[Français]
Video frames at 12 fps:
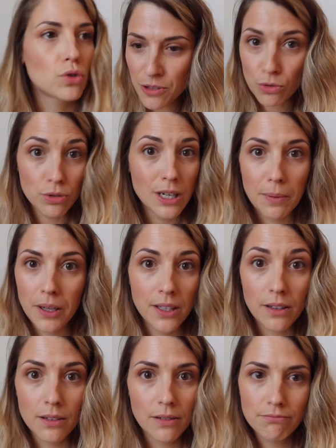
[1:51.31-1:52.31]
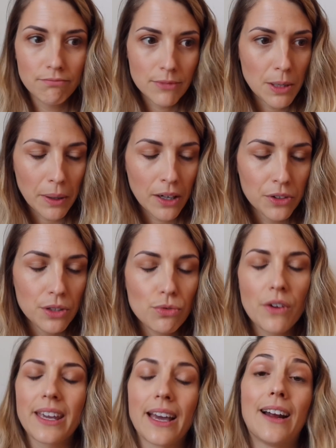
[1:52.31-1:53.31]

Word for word: Du coup, j'ai pris euh, j'ai pris rendez-vous avec elle.